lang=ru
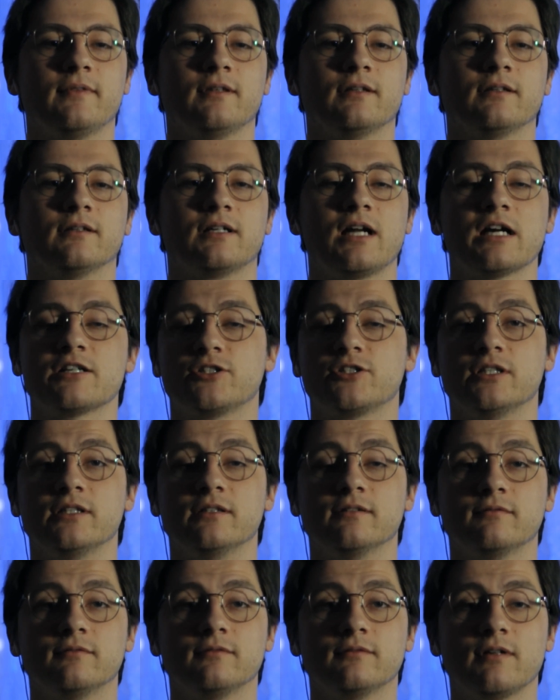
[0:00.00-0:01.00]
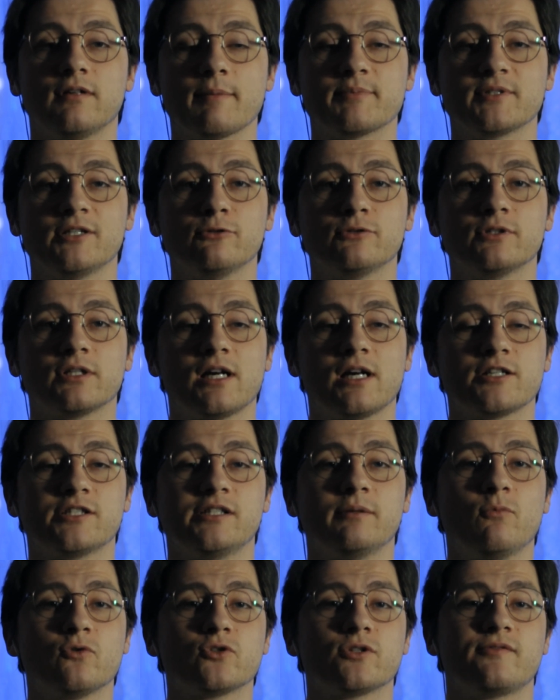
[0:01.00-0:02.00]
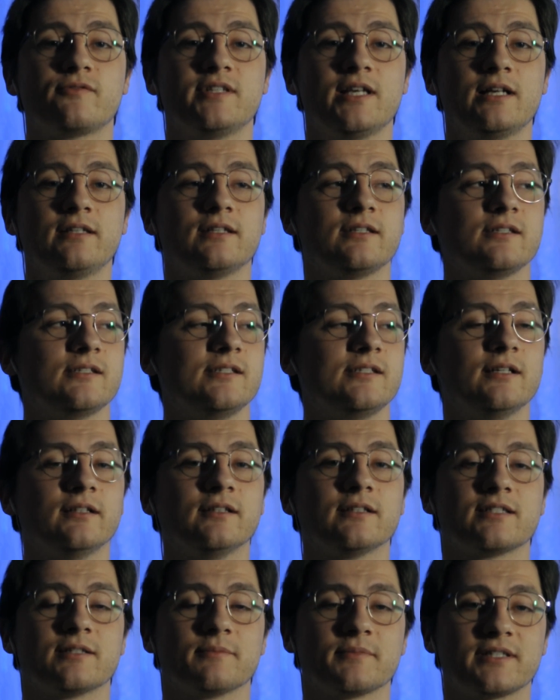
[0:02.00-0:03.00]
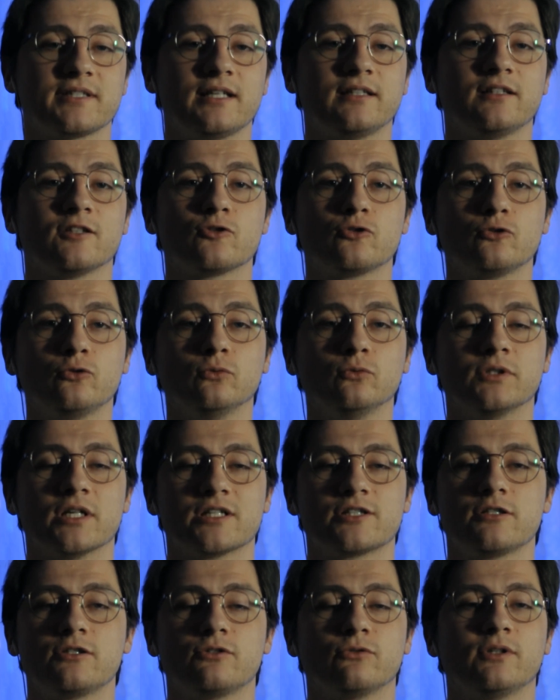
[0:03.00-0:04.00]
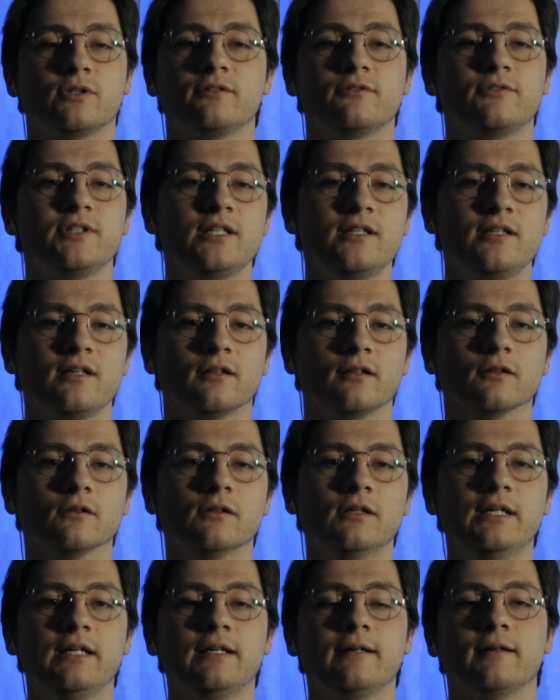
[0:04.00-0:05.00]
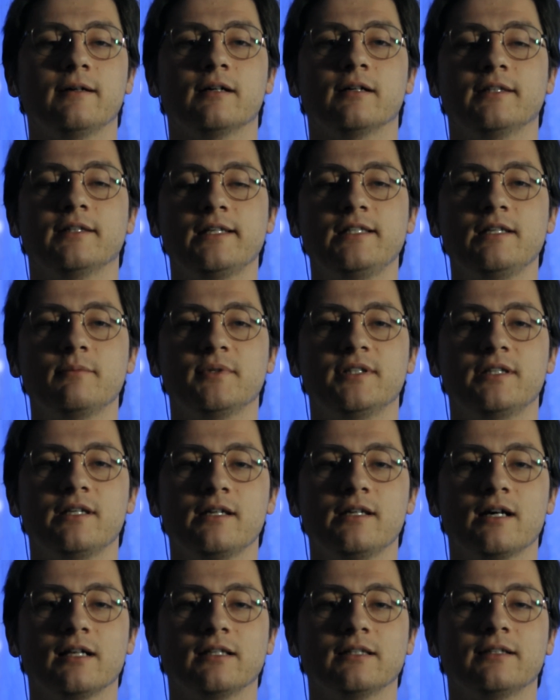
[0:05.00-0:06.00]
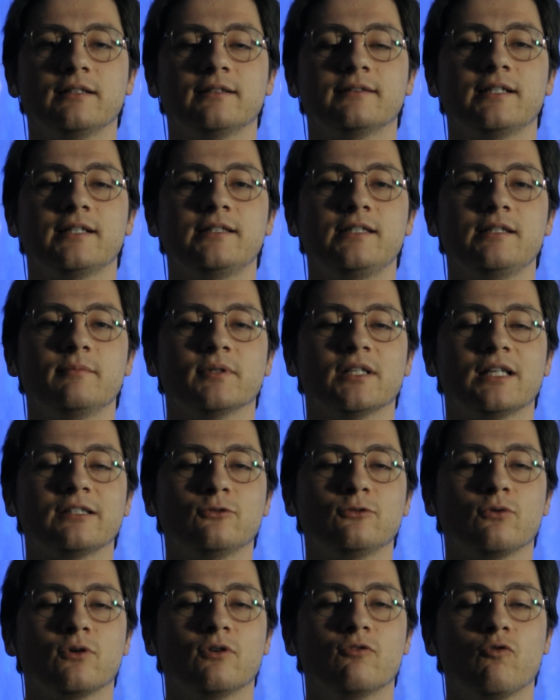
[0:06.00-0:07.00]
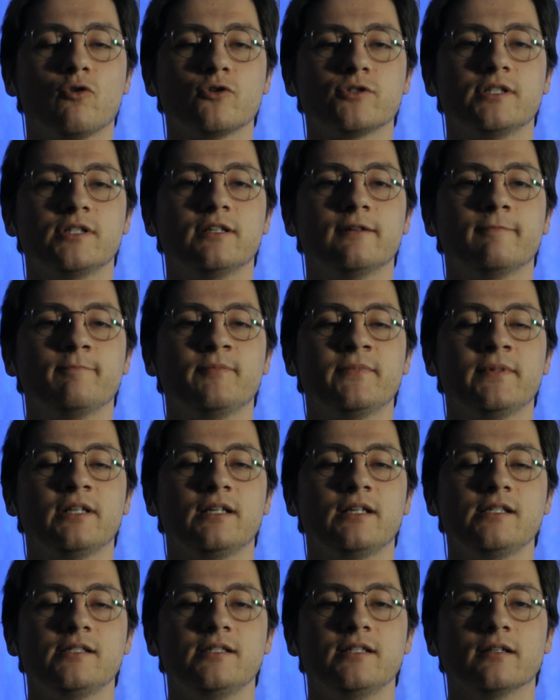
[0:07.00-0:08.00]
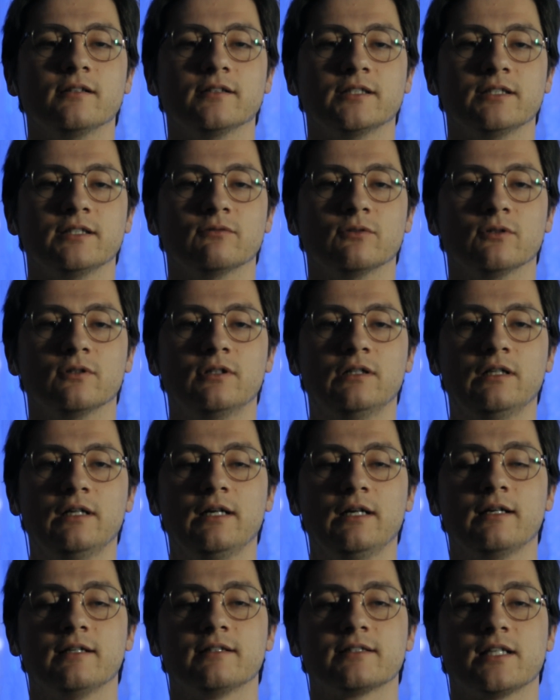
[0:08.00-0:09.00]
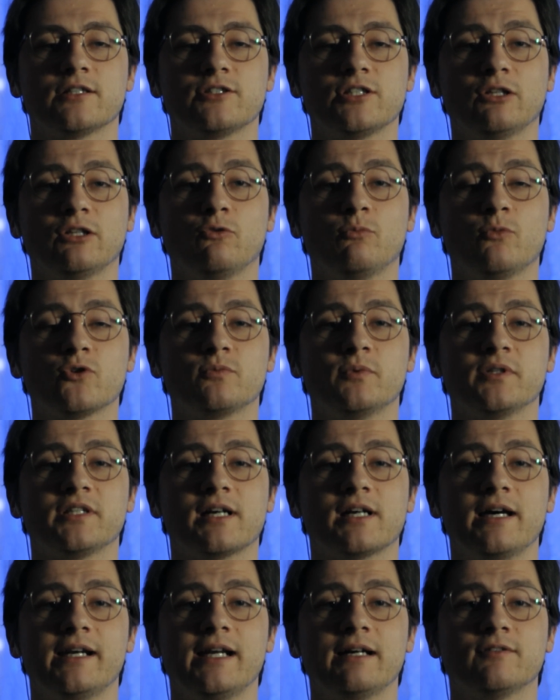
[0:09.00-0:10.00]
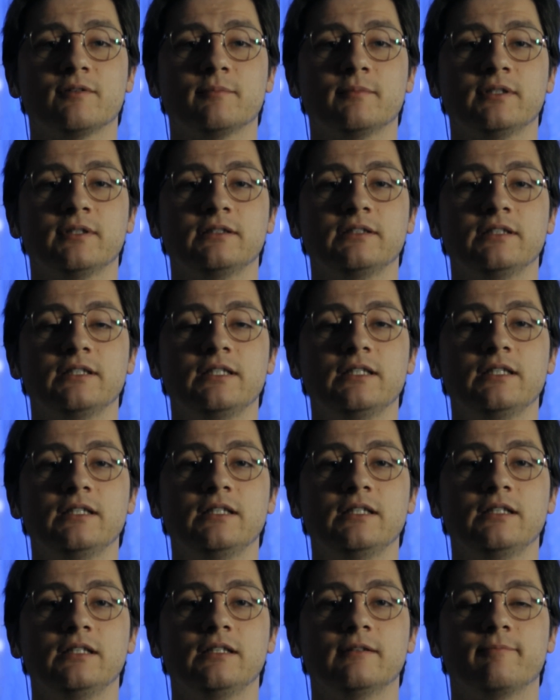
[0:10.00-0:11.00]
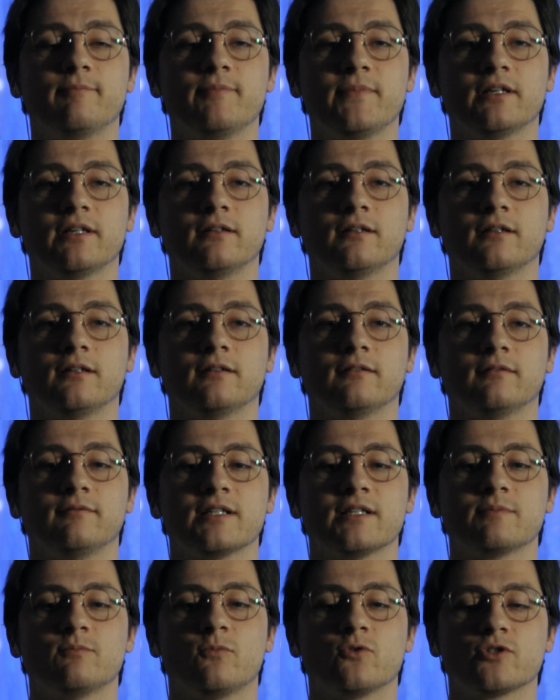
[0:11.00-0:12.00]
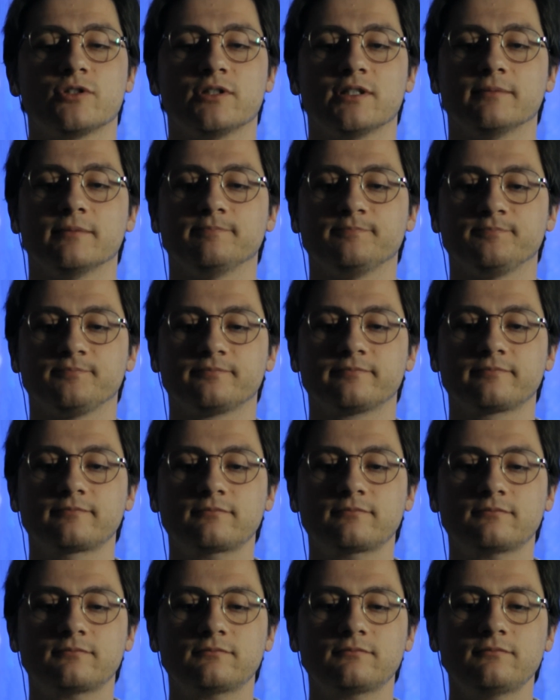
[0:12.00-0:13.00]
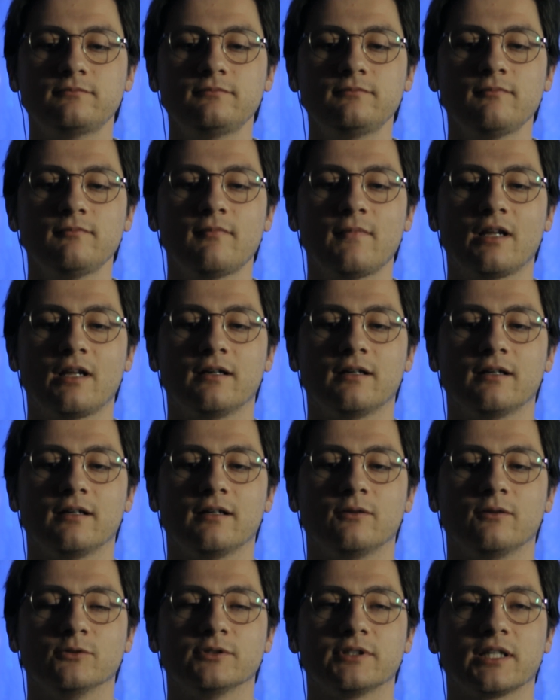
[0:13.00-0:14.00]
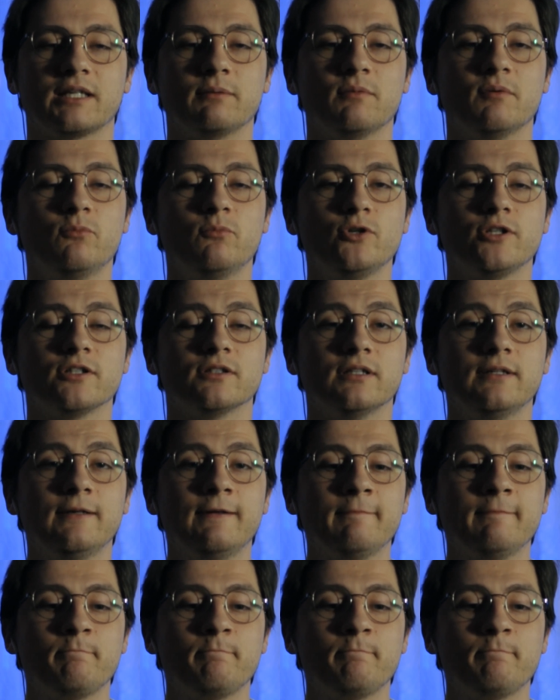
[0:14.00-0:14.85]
э, каждый, абсолютно каждый может взять и сделать самостоятельно стул, даже если он этого не делал. А, найти материалы, найти молоток, гвозди и сделать его. Сначала он может быть корявым, и, а, возможно, он таким и будет.